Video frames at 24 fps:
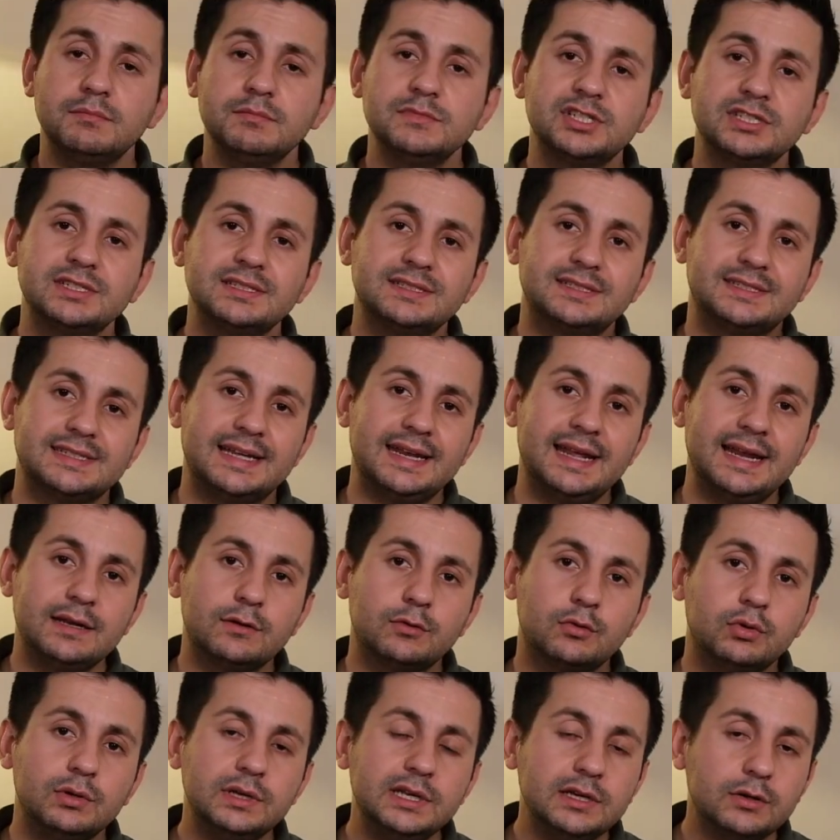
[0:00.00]
Amcanın renal
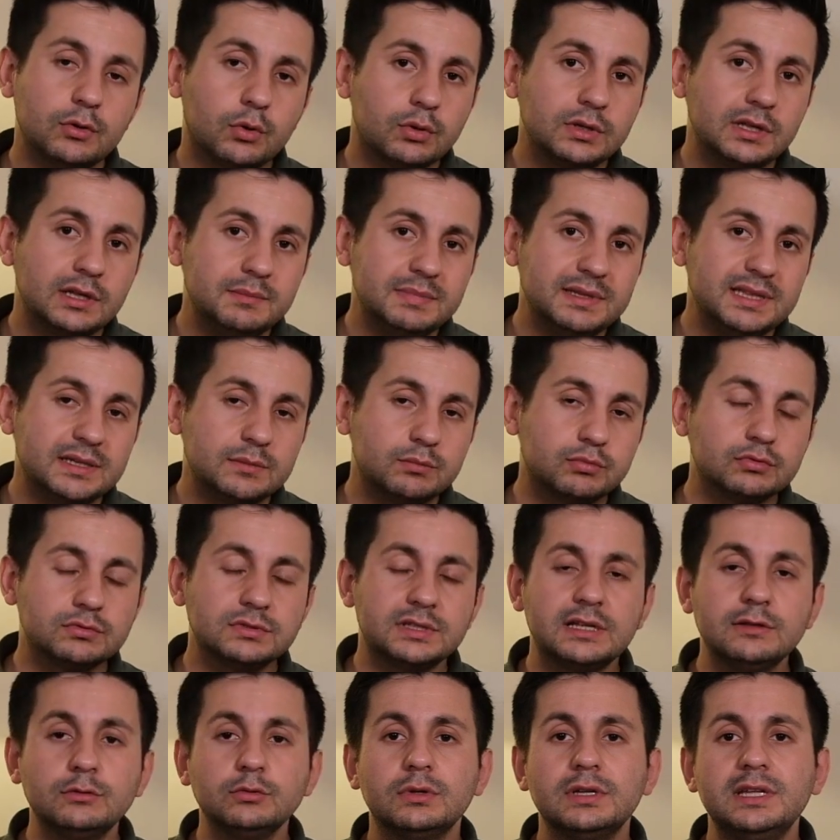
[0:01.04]
koliği olabilir,
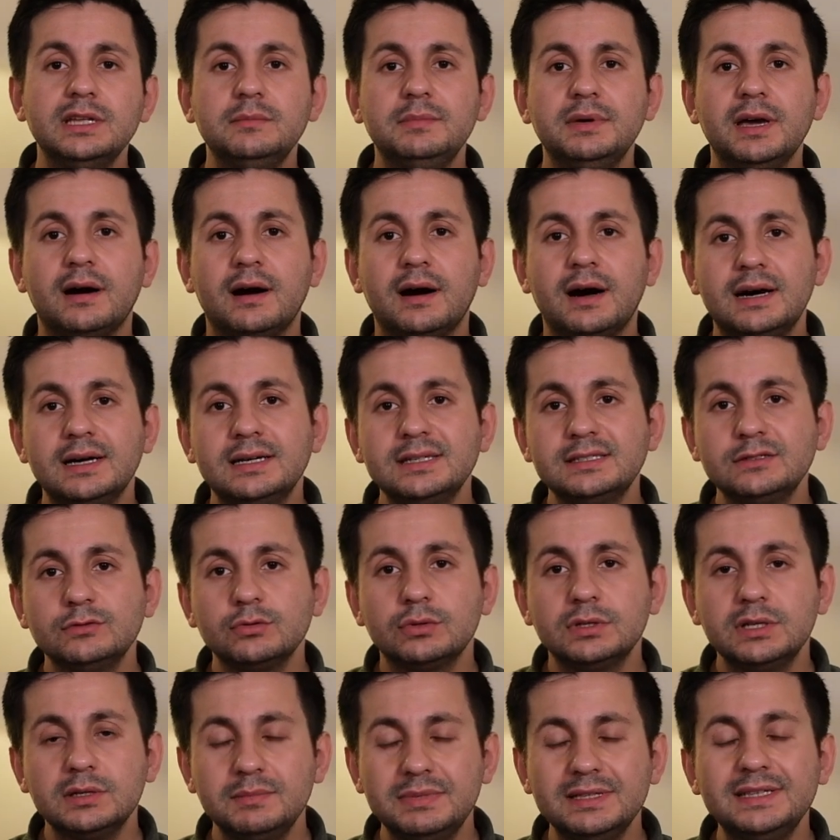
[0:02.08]
bundan dolayı bir ağrısı
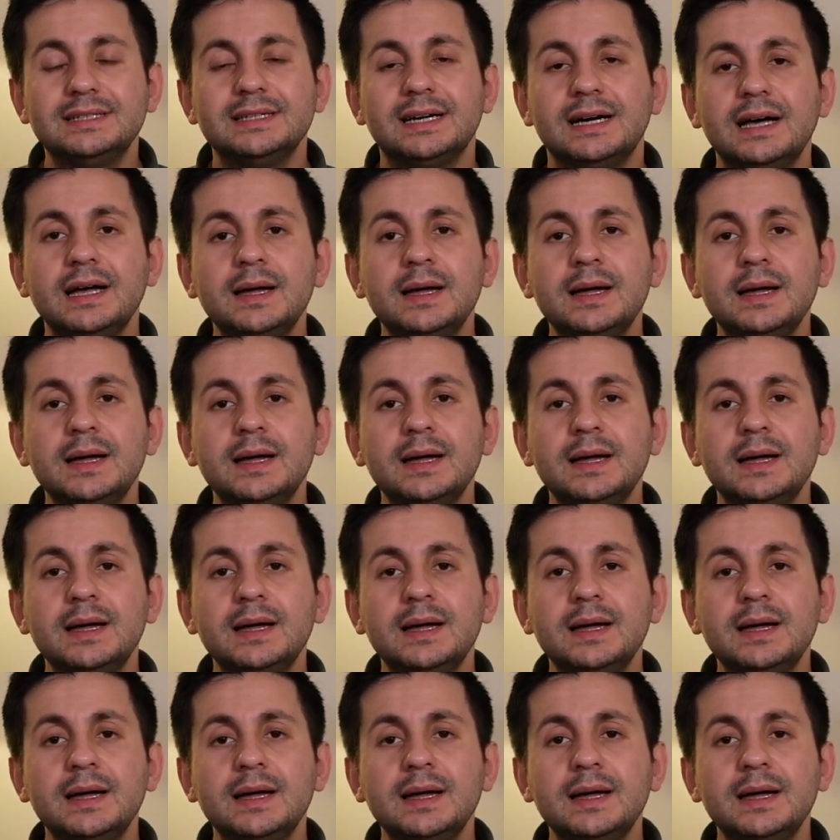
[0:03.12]
olabilir